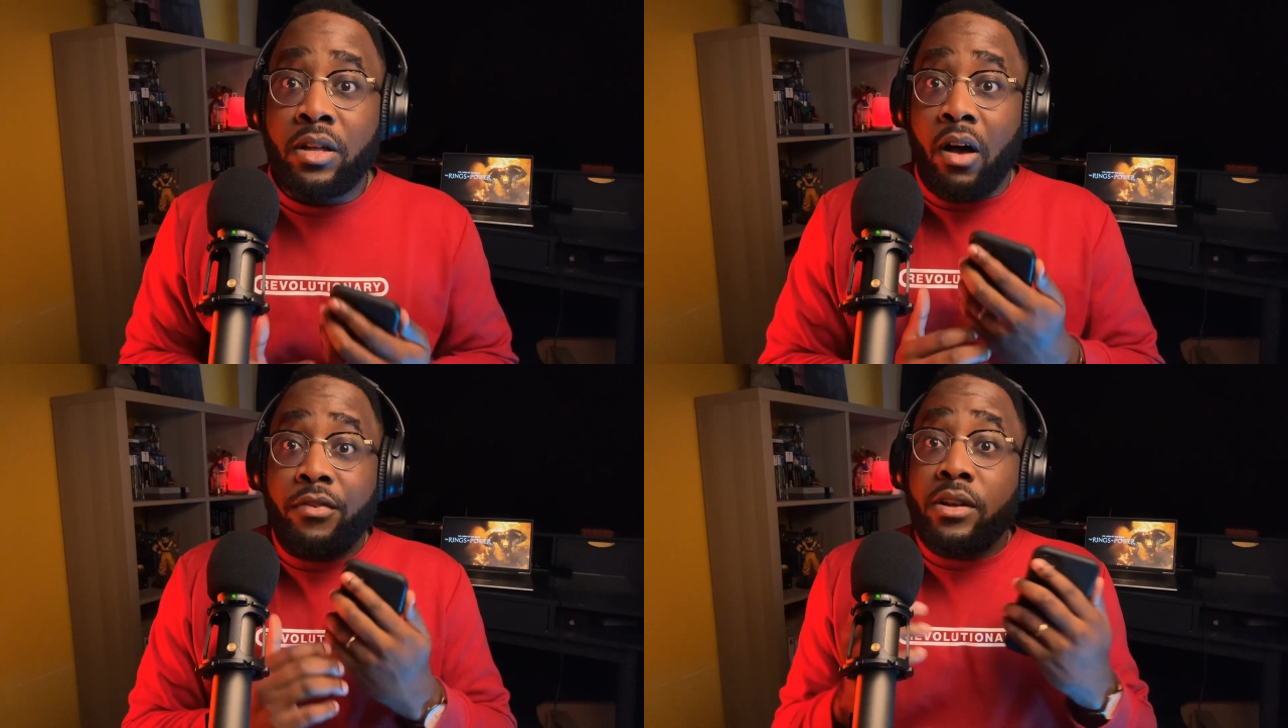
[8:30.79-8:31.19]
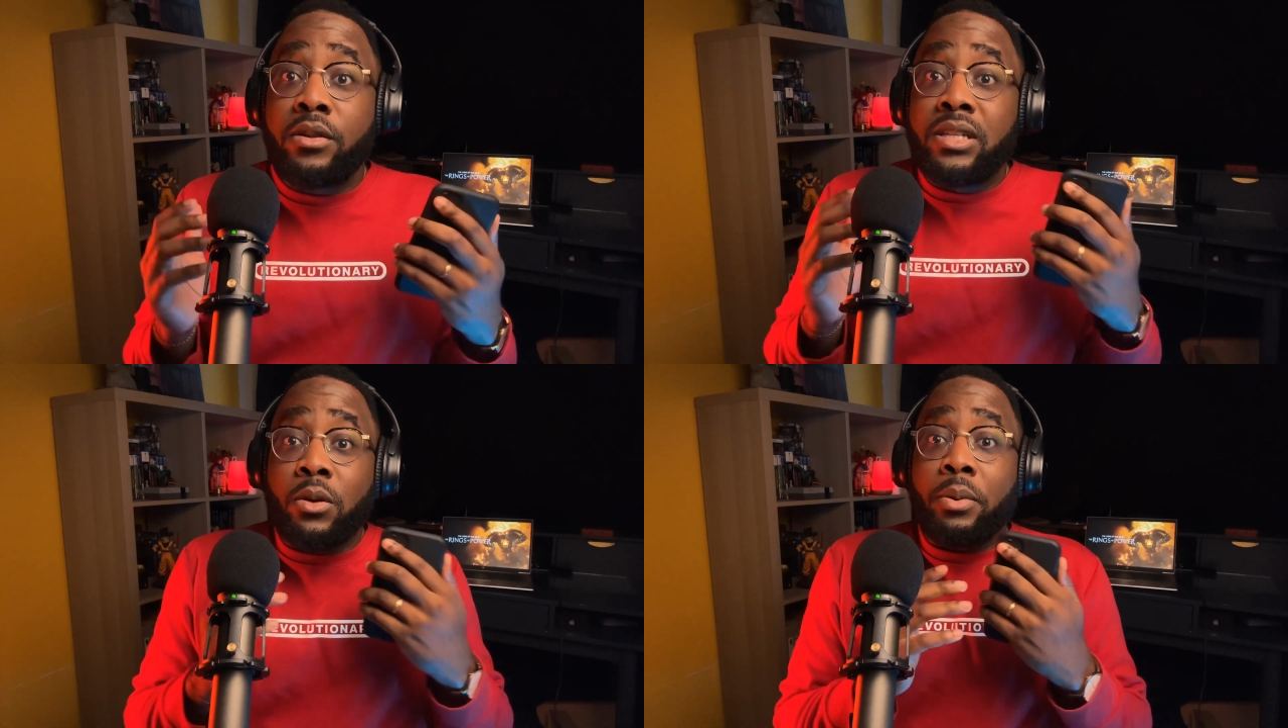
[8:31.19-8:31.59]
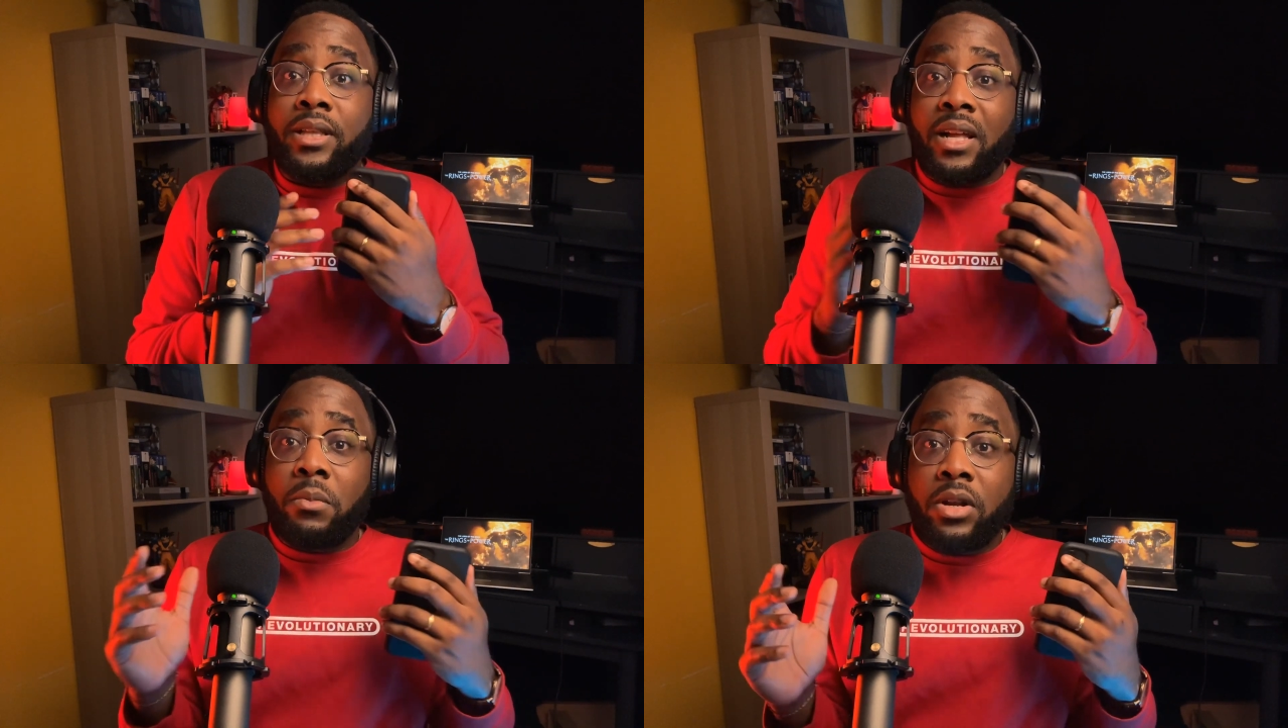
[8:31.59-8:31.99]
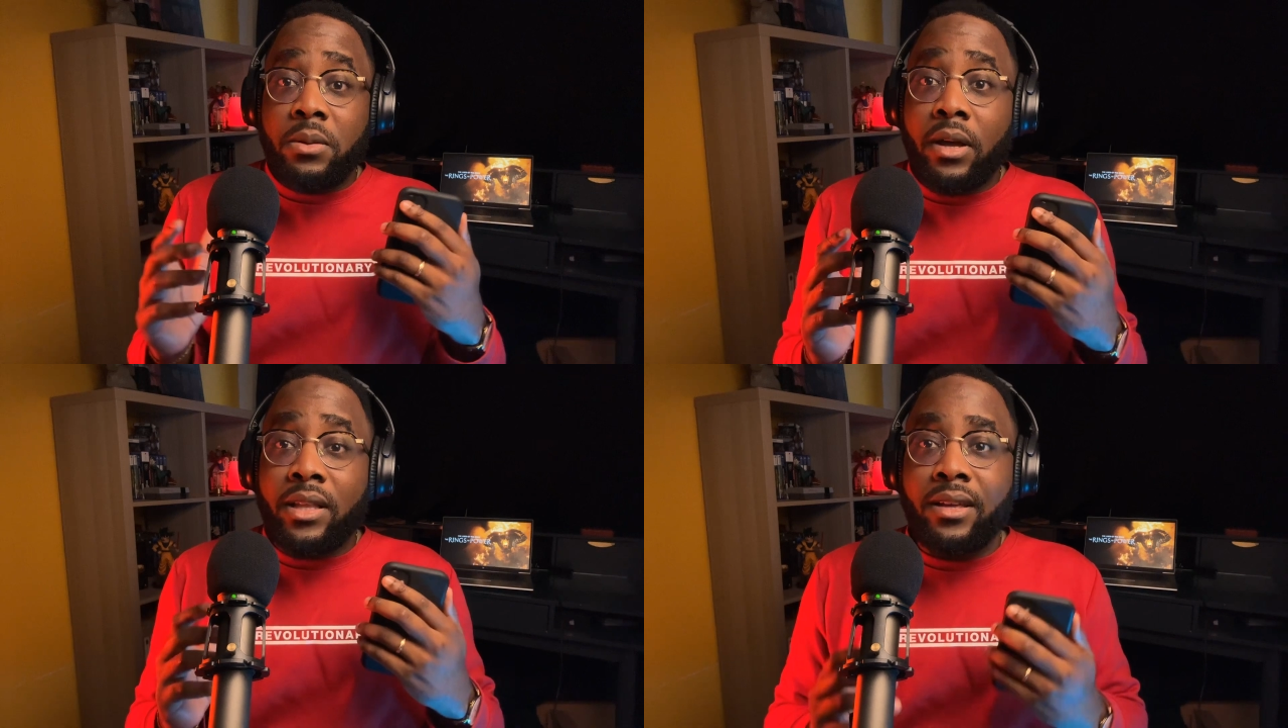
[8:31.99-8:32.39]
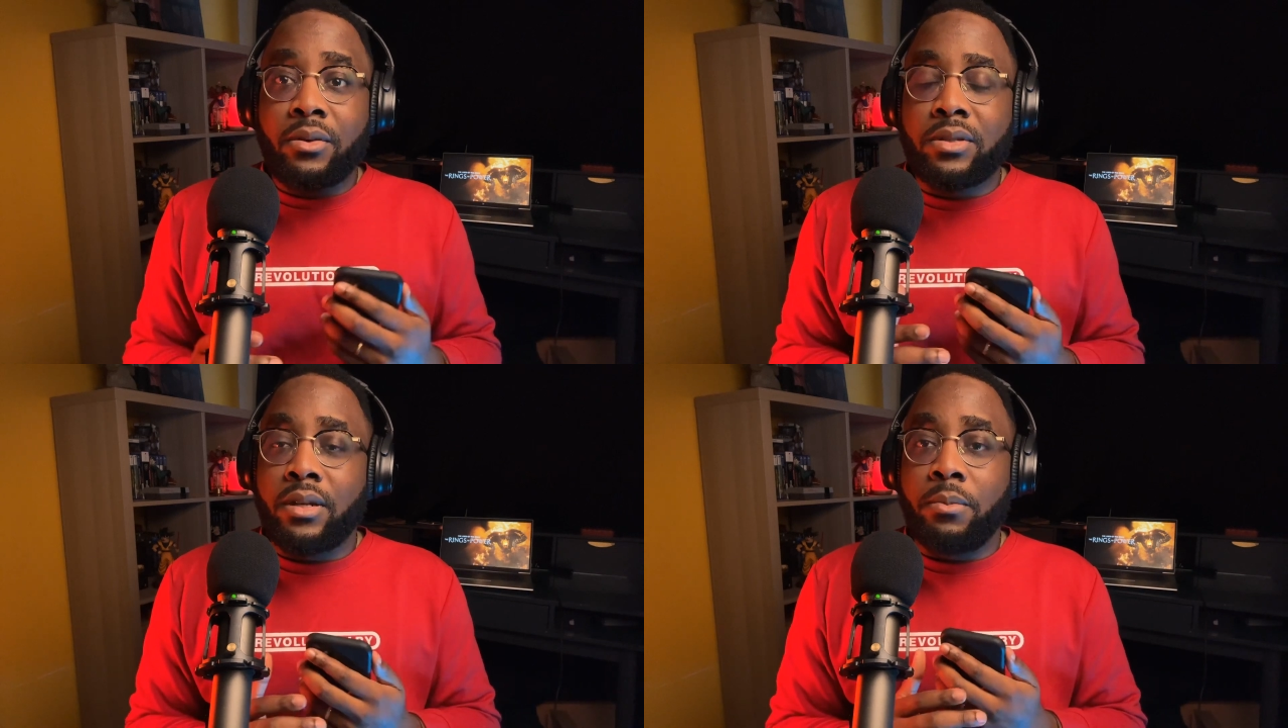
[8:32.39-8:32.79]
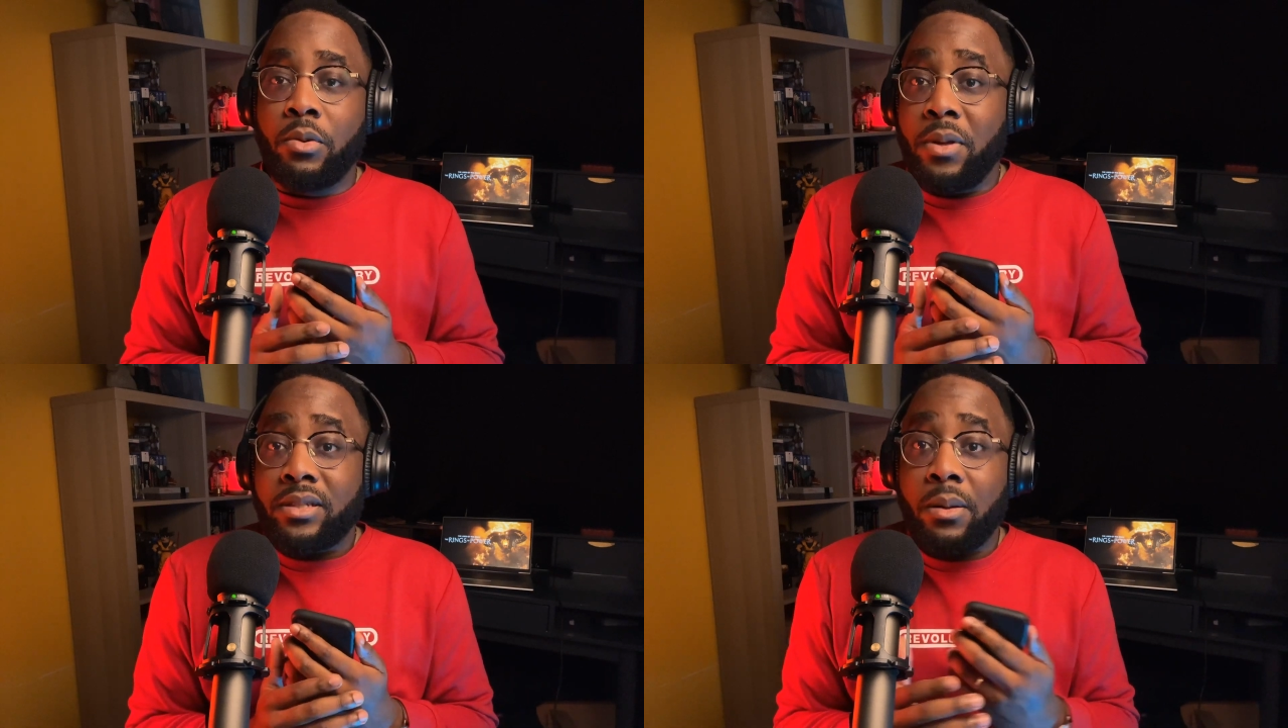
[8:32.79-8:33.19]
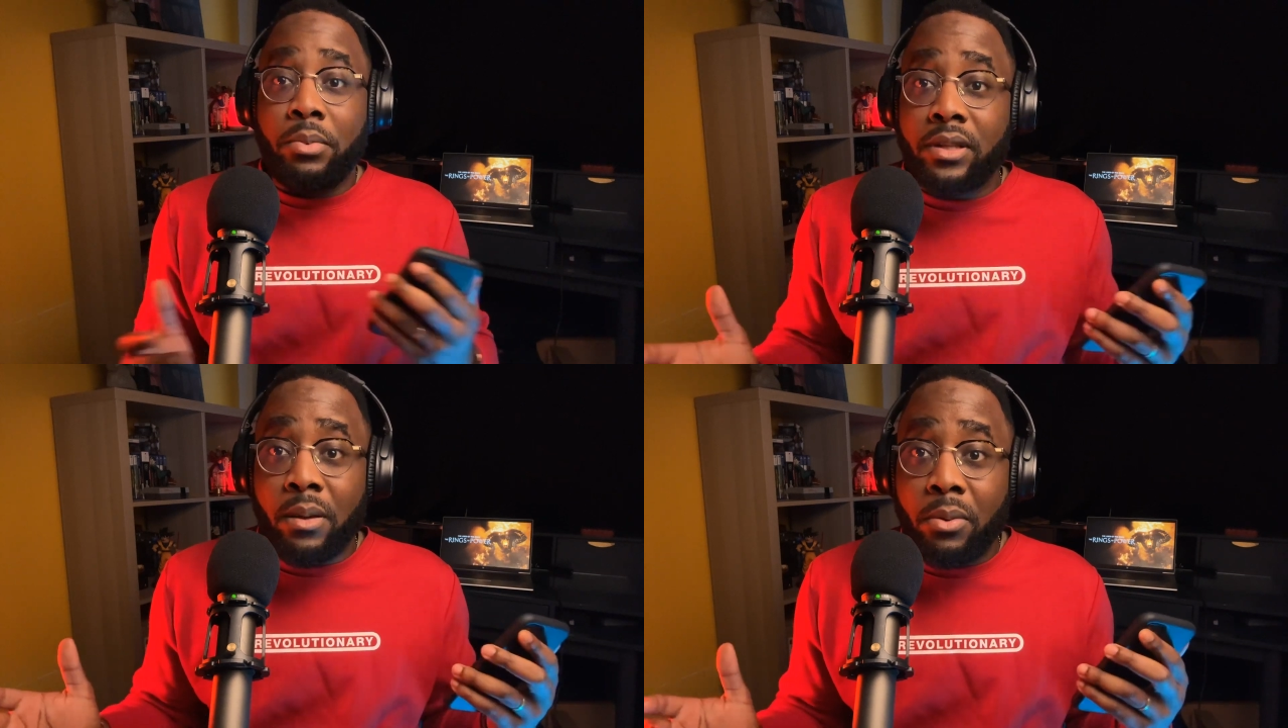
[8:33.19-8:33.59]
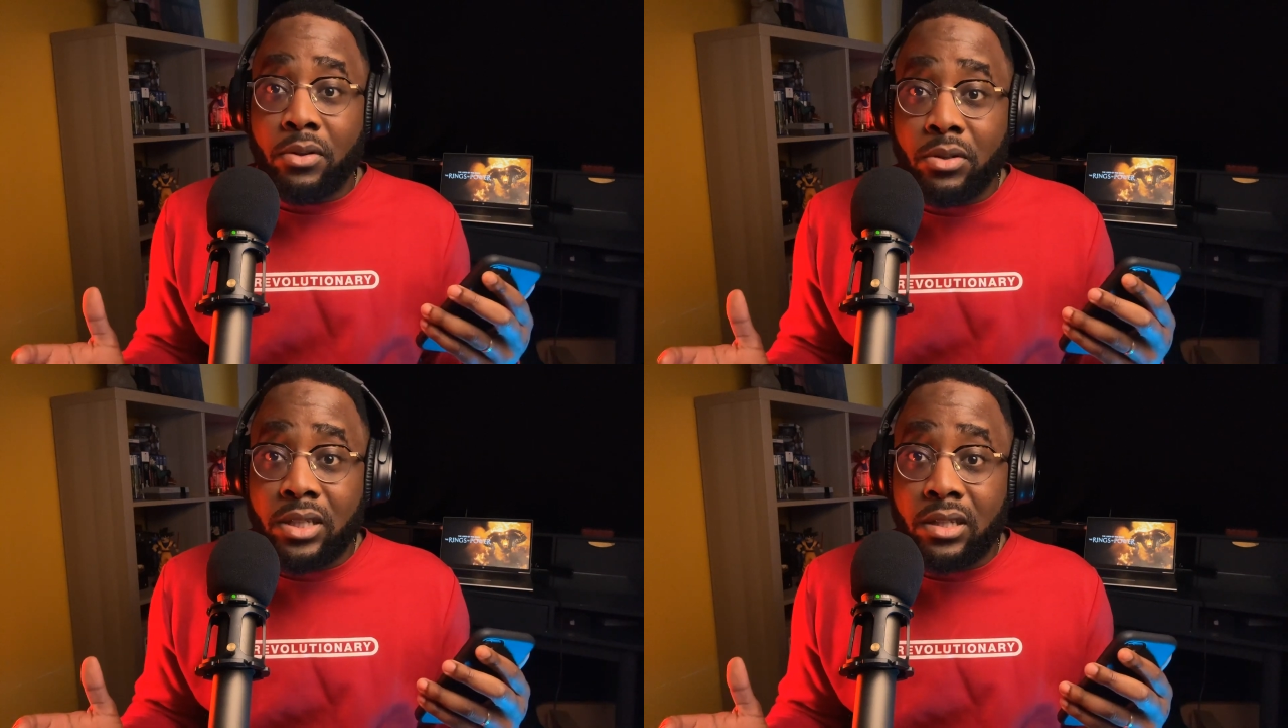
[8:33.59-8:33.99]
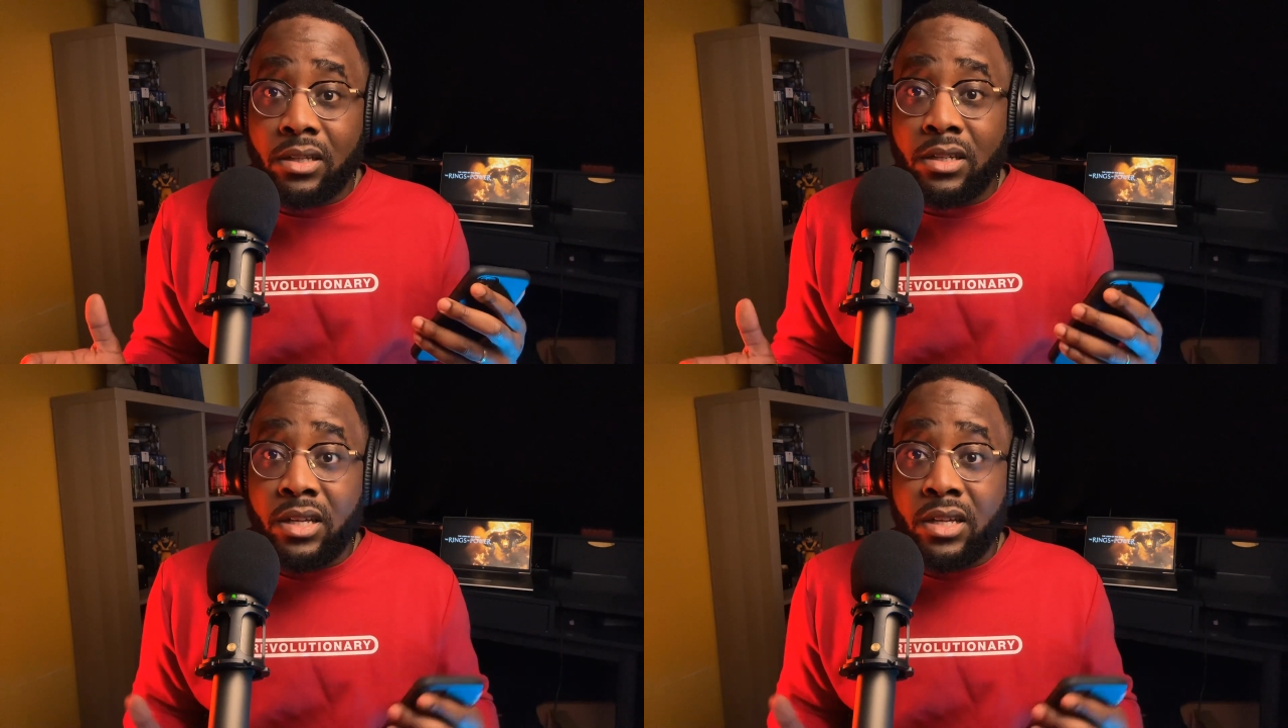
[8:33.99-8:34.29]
En fait, ils ont pris tellement de liberté que ça, le mec, ça peut être n'importe qui.